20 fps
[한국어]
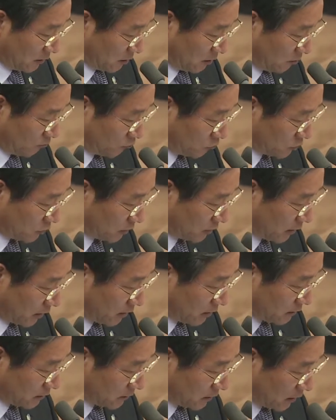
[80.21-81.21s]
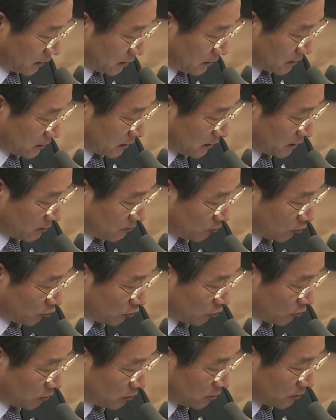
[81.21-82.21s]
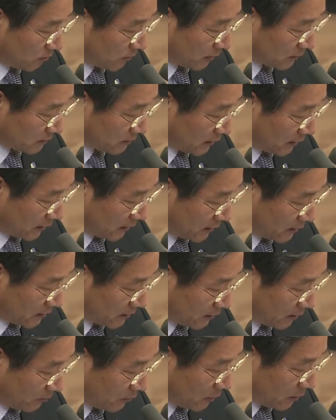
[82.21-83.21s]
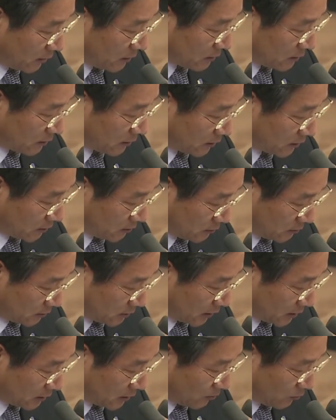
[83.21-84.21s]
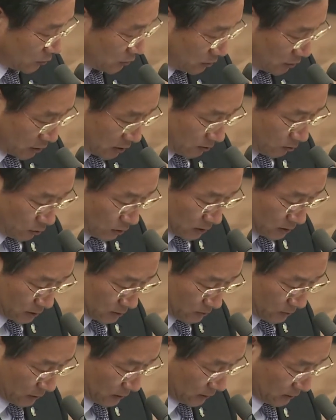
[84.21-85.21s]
문제되는 사항이라는 보고를 받지 않았기 때문에 제가 다시 한번 들여다보겠습니다.